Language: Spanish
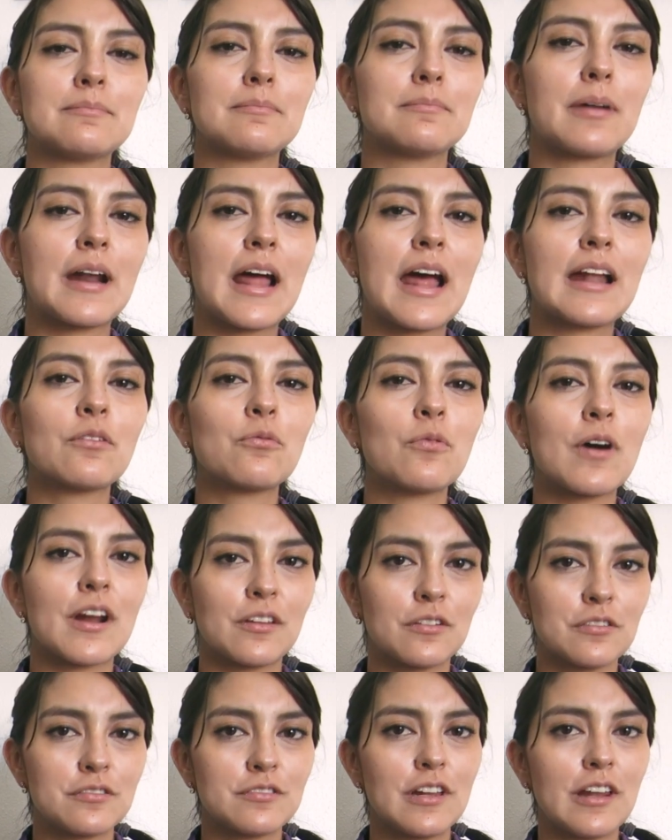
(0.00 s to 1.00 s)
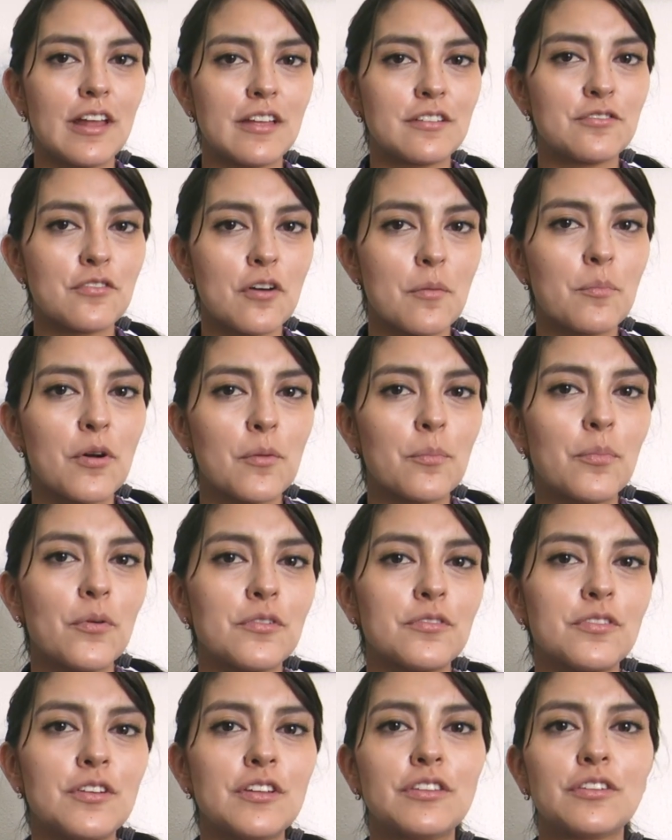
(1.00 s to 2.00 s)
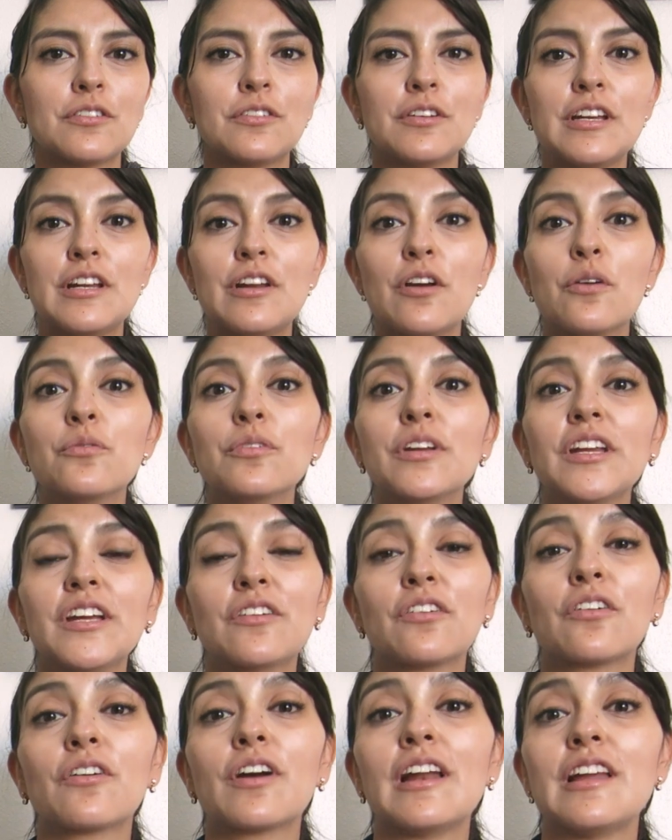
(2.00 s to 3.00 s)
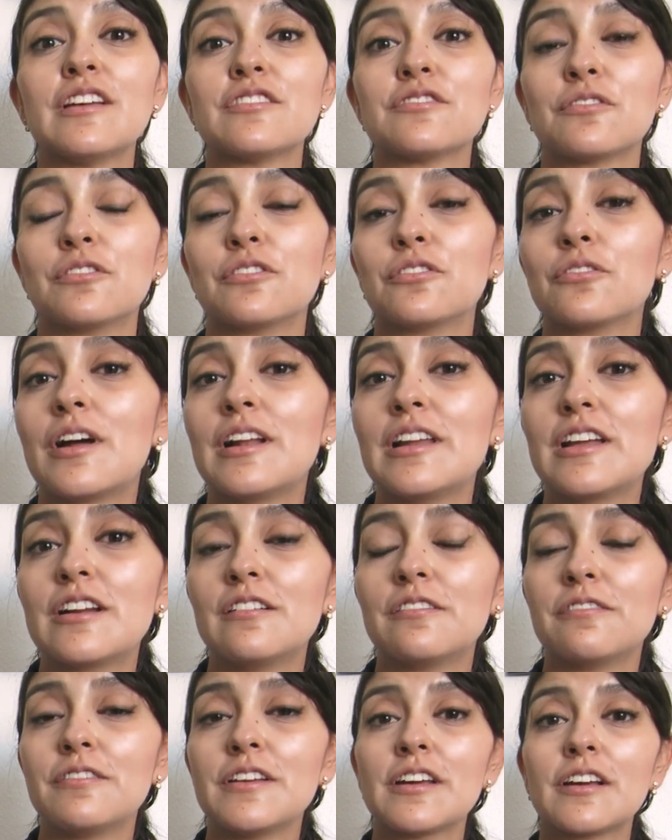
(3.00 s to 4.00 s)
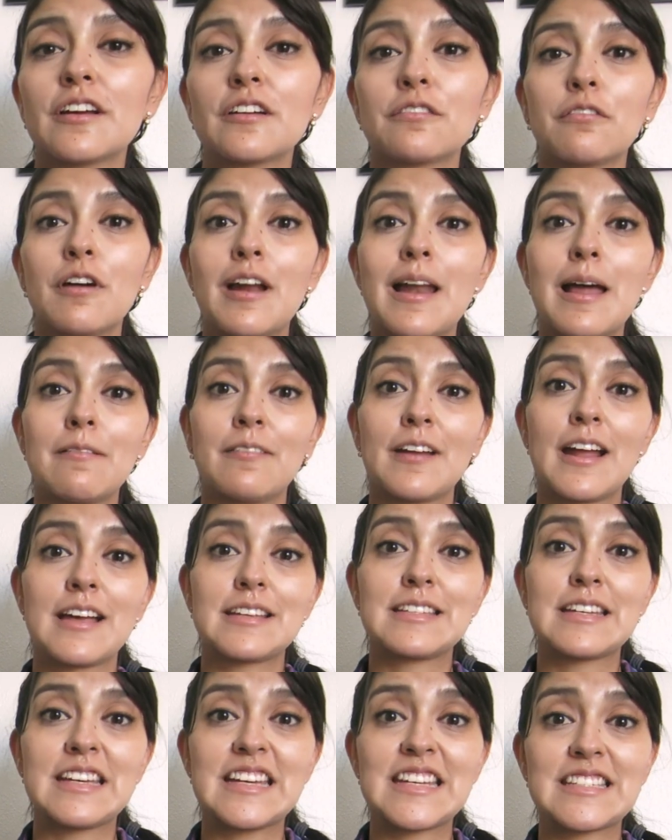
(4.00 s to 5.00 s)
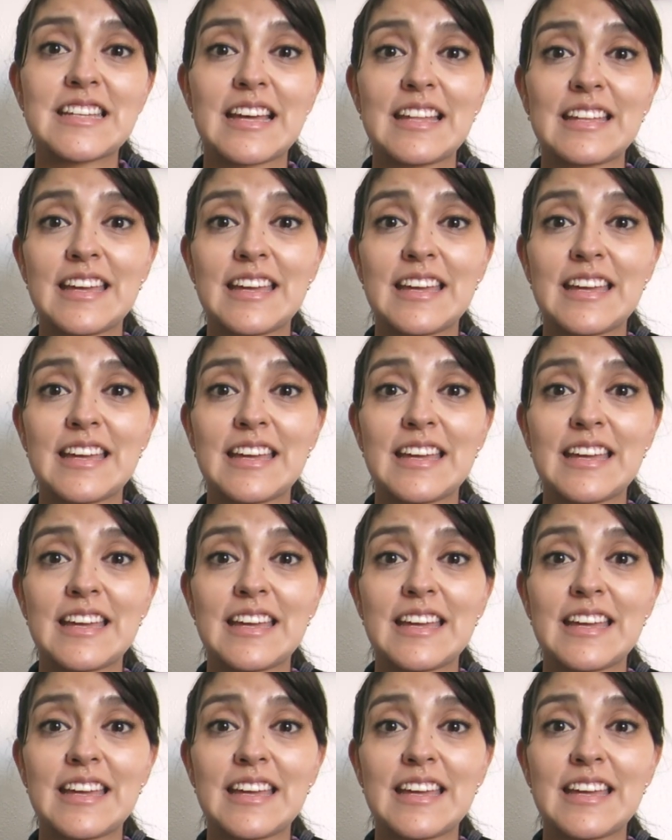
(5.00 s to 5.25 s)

Bran guardó silencio a propósito y lo único que le soltó a Littlefinger fue la frase esa